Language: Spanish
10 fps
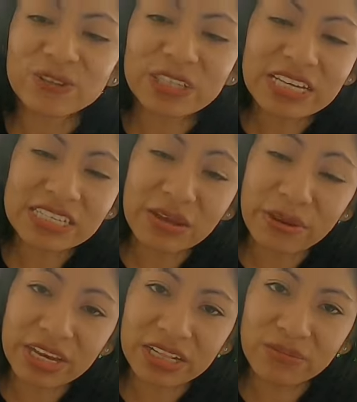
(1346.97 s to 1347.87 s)
Ustedes
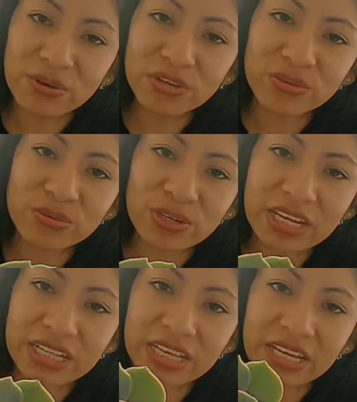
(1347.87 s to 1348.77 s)
saben qué tipo de
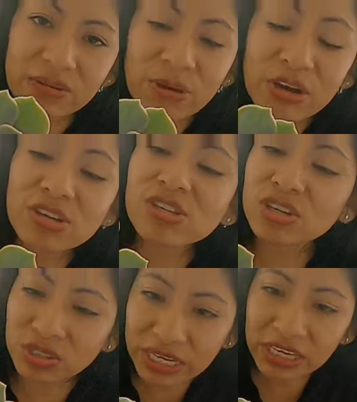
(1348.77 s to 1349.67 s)
suculenta, mejor
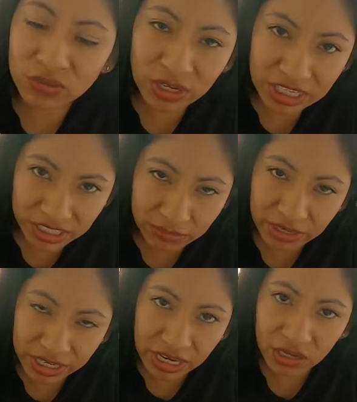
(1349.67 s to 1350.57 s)
dicho, yo sé que es una
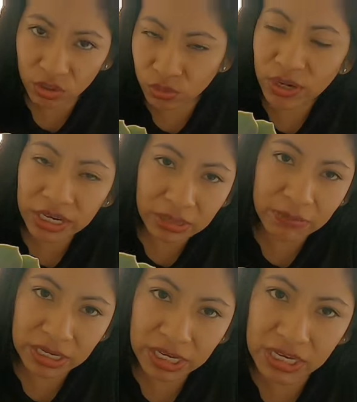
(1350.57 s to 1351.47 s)
echeveria o una
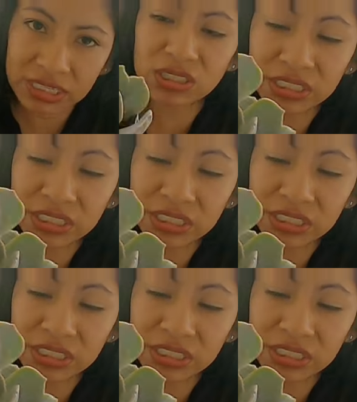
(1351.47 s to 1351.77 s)
queveria.